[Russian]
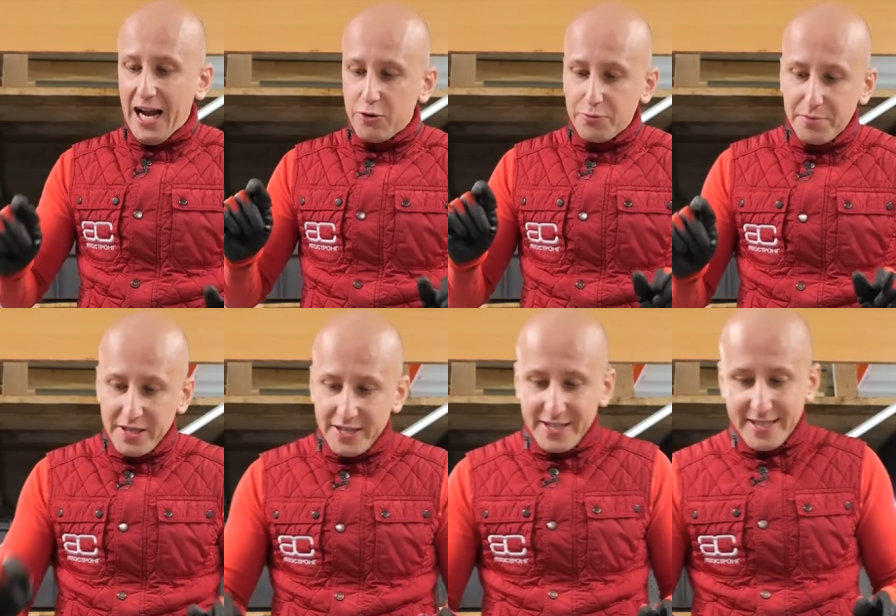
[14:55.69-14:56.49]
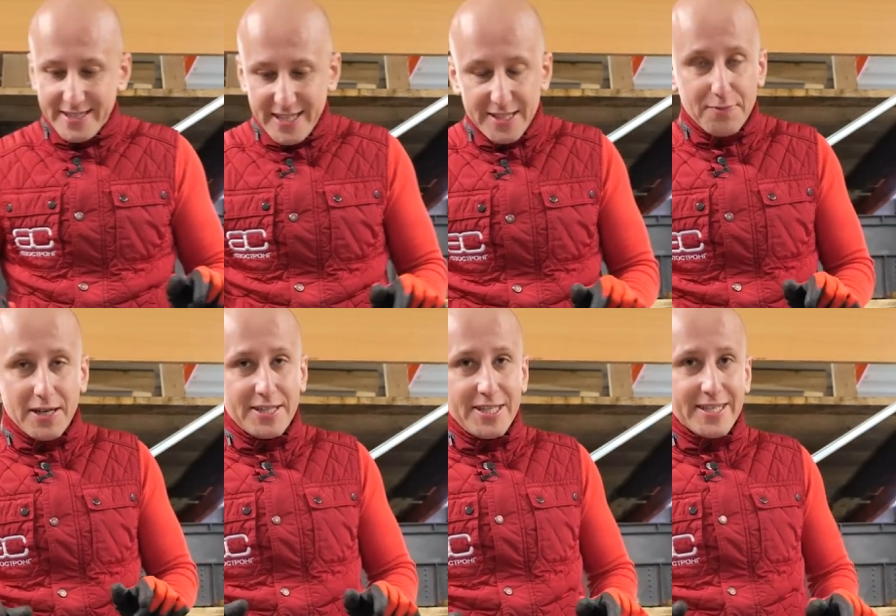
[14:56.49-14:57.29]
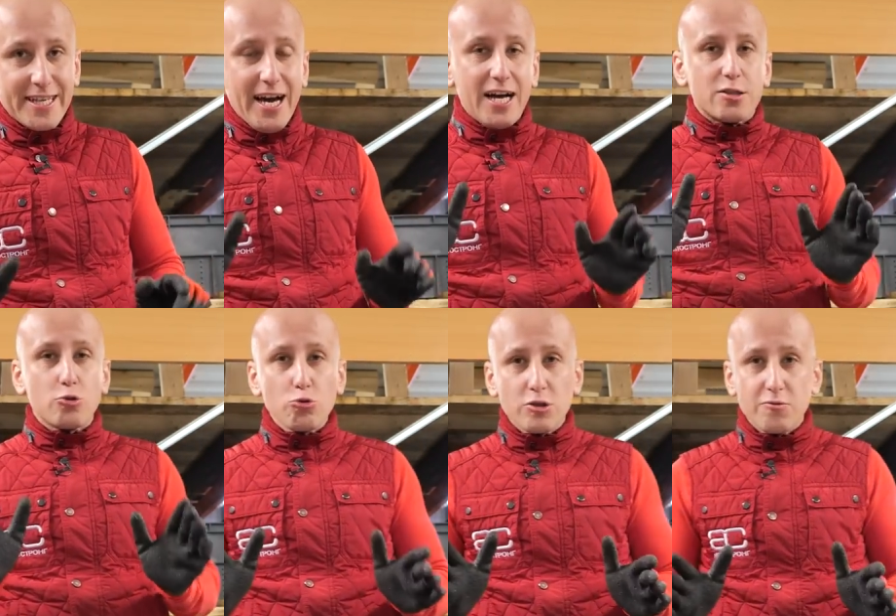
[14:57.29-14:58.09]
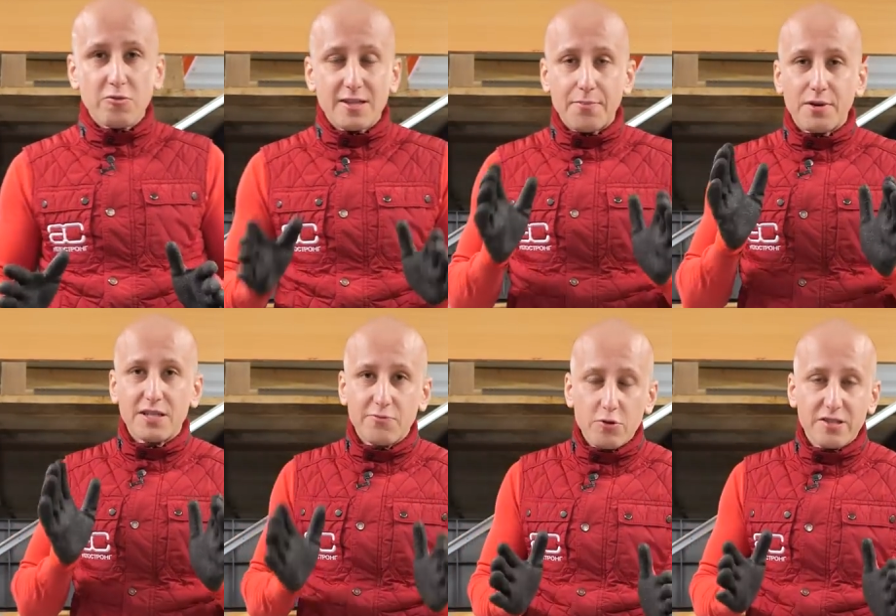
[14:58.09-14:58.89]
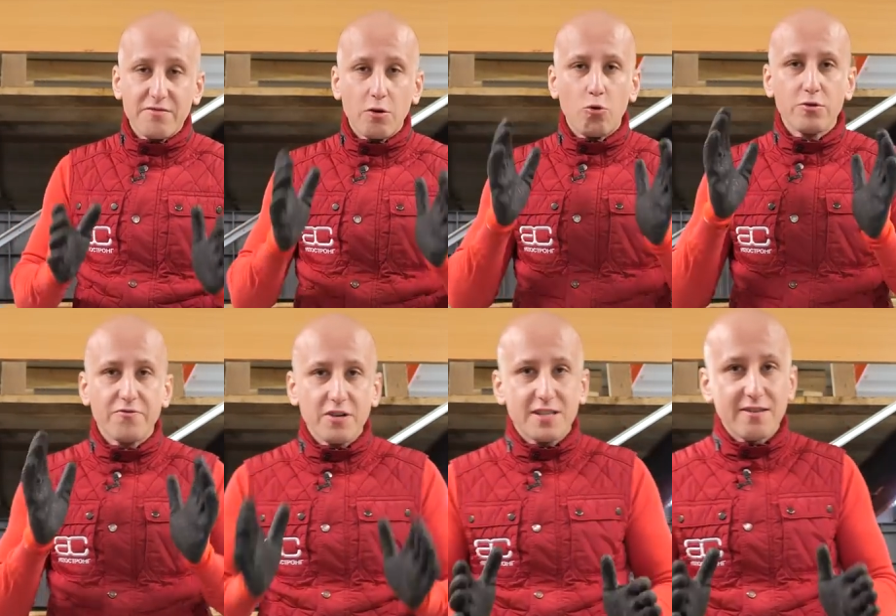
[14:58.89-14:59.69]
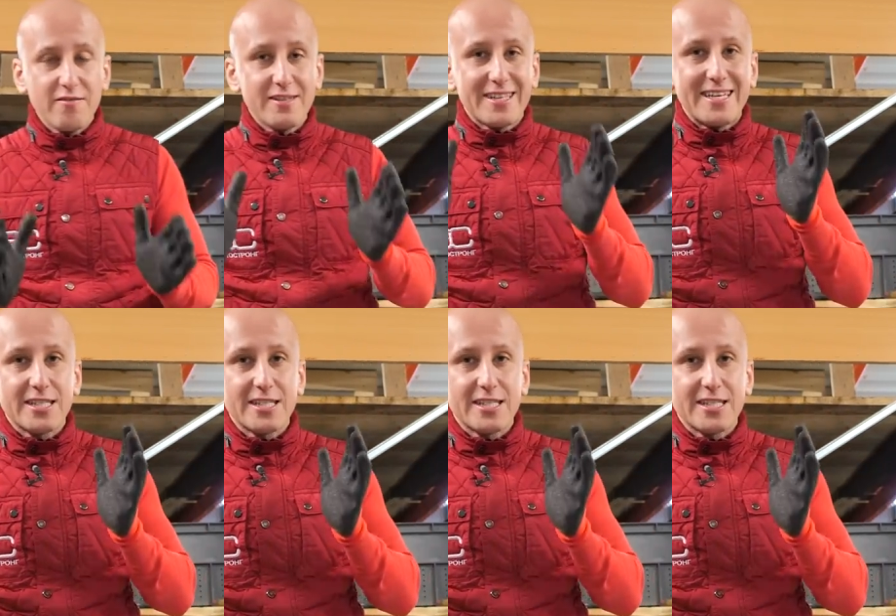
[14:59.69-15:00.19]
Алюминий здесь практически отсутствует, на производстве он вытравлен